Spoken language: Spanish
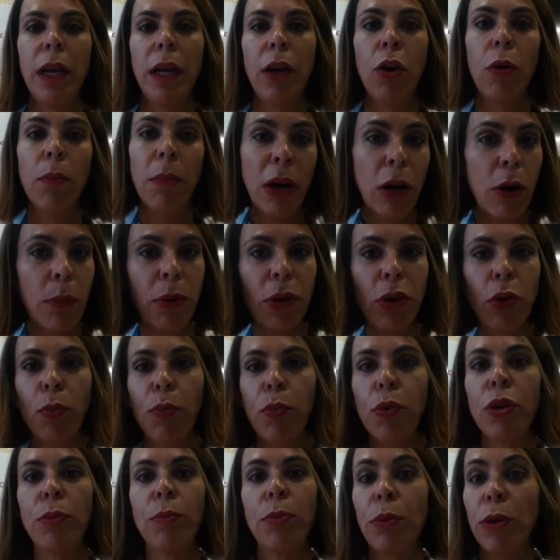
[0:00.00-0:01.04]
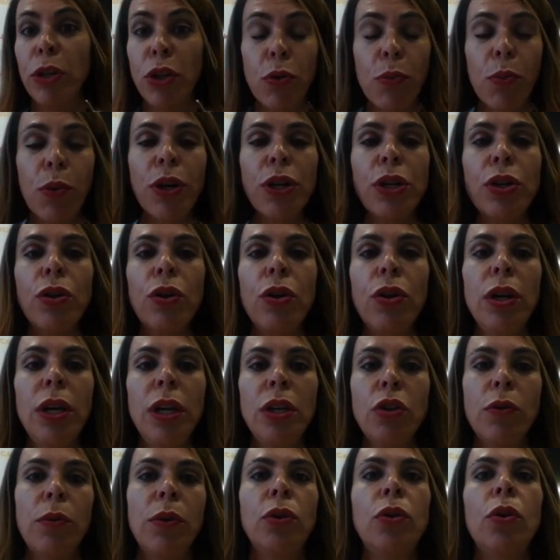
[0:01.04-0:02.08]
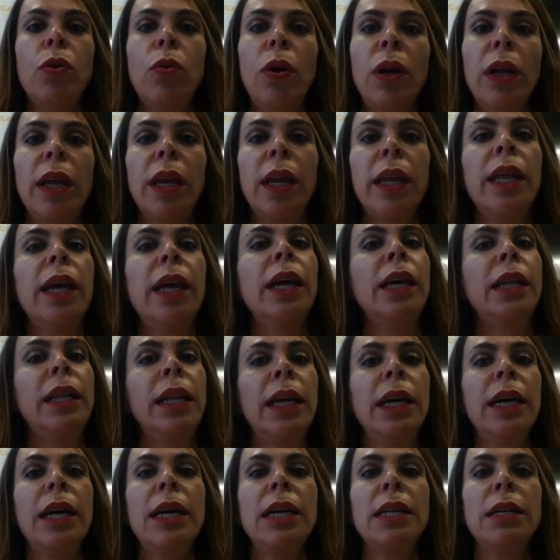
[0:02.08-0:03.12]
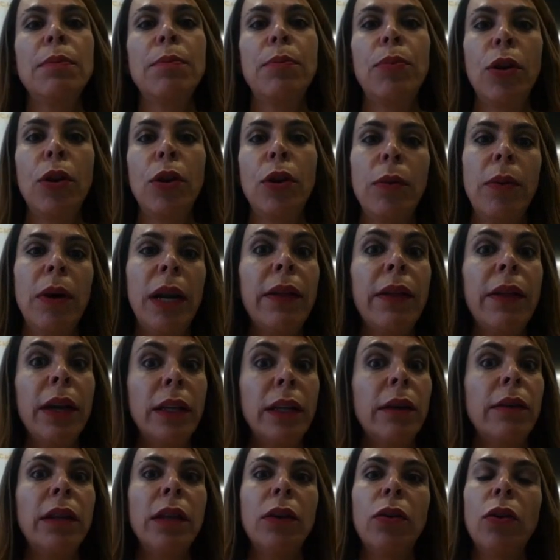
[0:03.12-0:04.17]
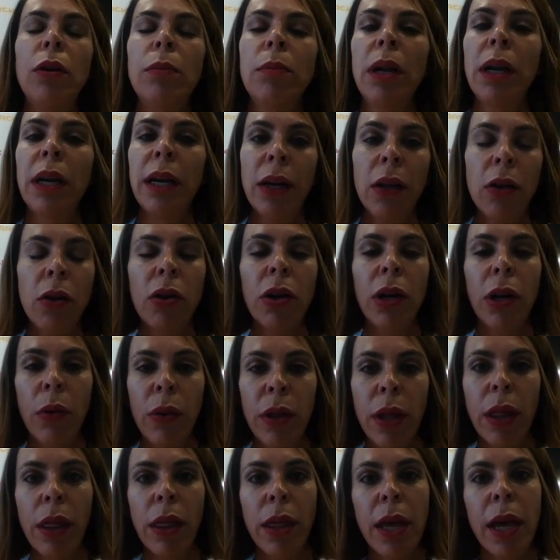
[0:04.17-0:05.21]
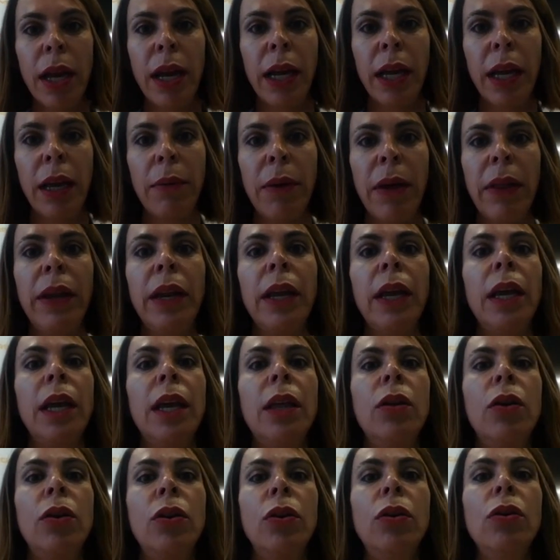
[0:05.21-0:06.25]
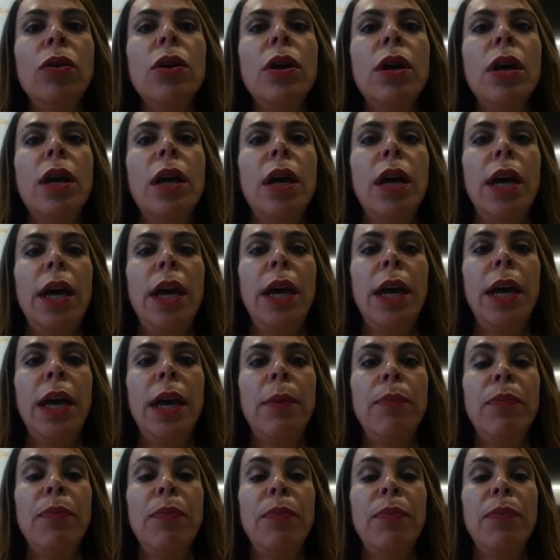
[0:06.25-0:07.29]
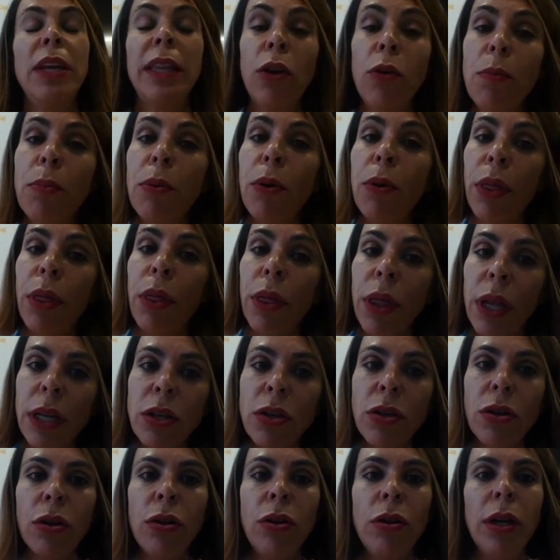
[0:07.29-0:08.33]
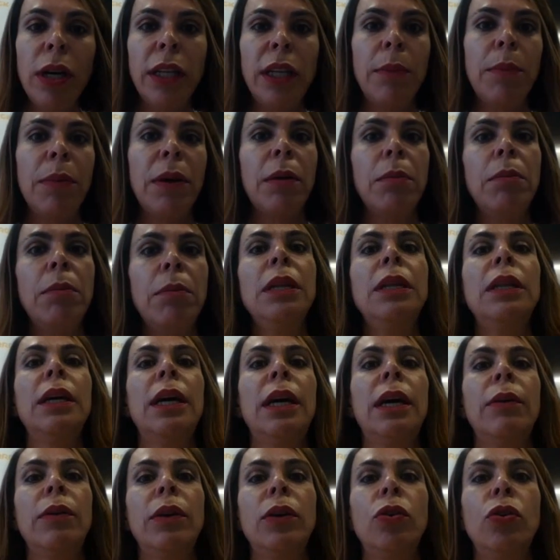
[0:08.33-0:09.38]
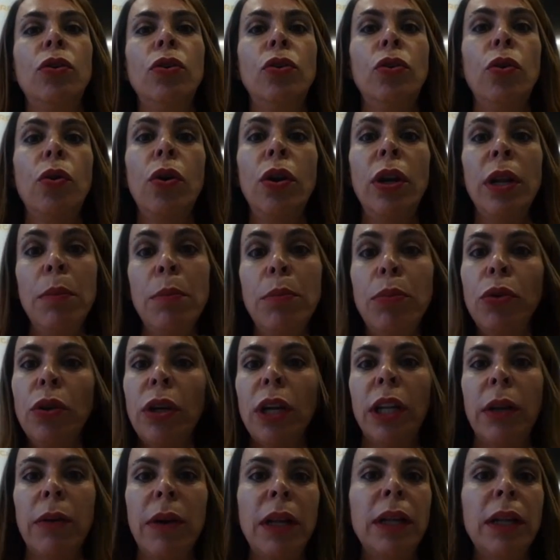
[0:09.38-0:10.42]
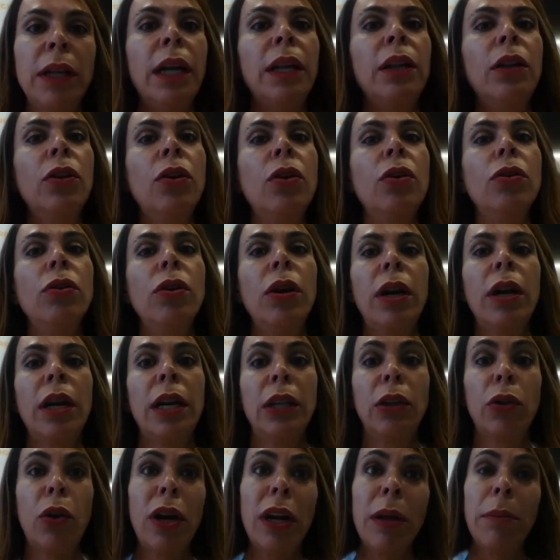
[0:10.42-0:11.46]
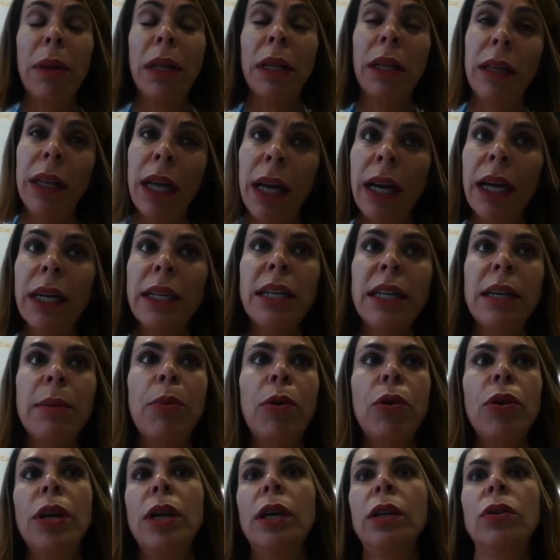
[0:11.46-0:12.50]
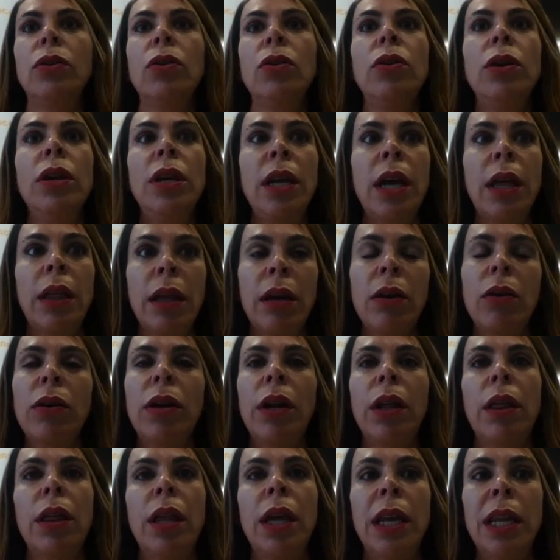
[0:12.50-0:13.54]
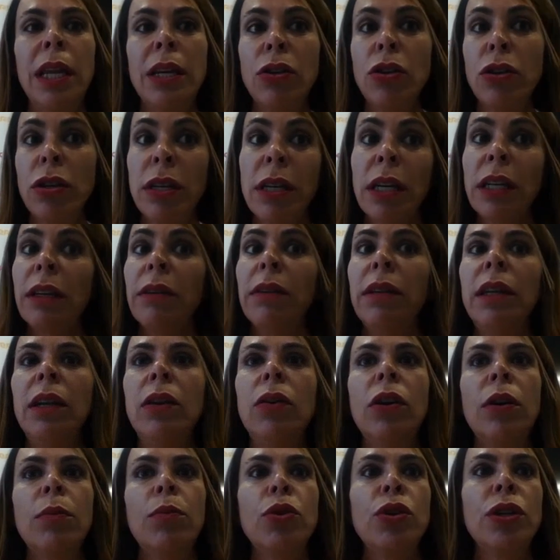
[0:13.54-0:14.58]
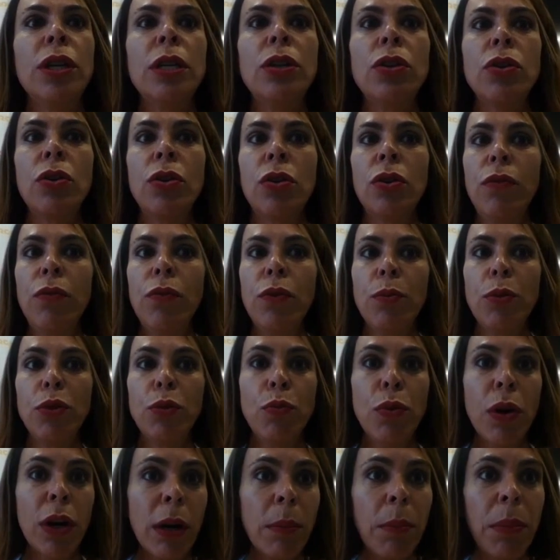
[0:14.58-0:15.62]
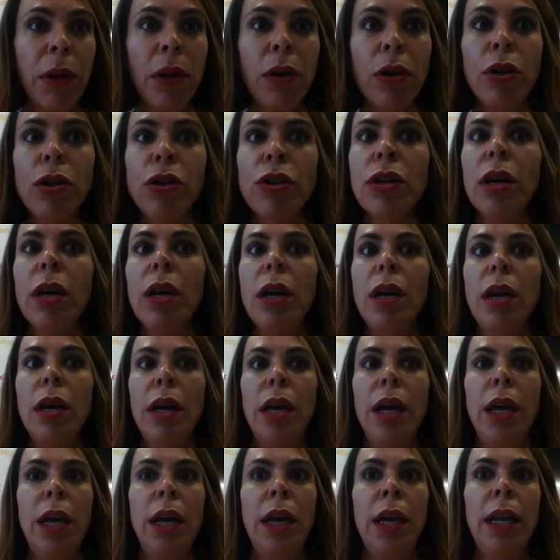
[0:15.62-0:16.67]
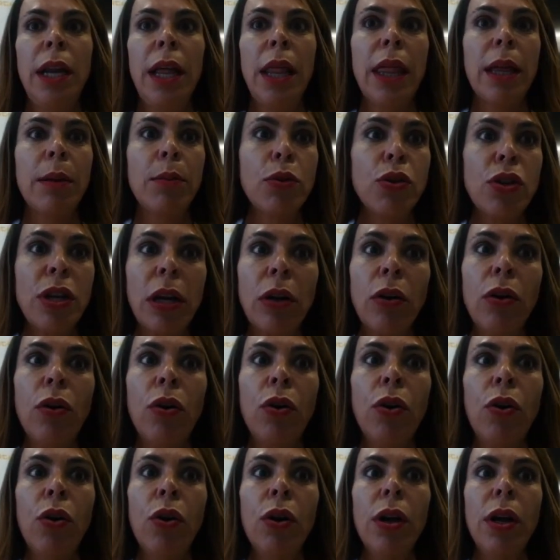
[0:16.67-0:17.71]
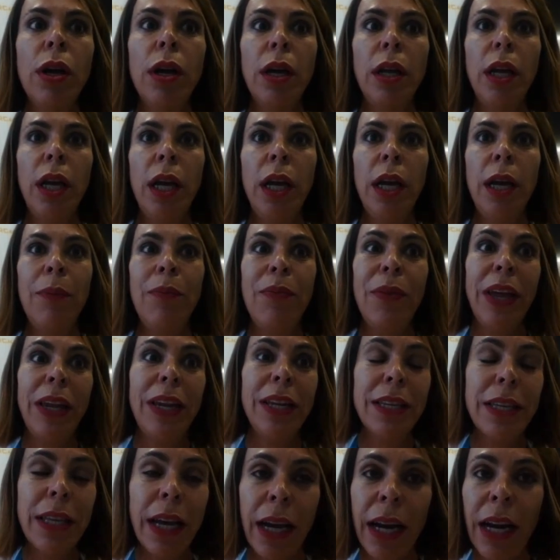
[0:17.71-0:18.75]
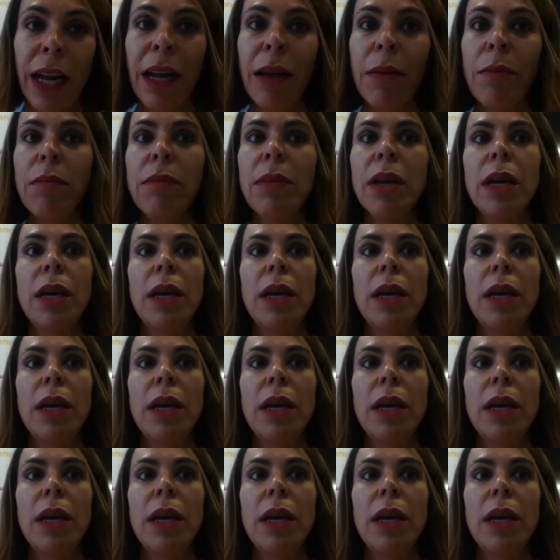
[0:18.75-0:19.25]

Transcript: con bajo presupuesto y sobre todo cualquier idea que tengas, pruébala directamente con el mercado, con la audiencia a la que va dirigido, ¿no? Eh, y ten un proceso que te permita, con todo el input que te van dando, retroalimentar ese proyecto y hacerlo crecer. Y eso es exactamente lo que hemos hecho, ¿no? Fuimos muy rápidos, eh, lanzamos algo eh, en Instagram,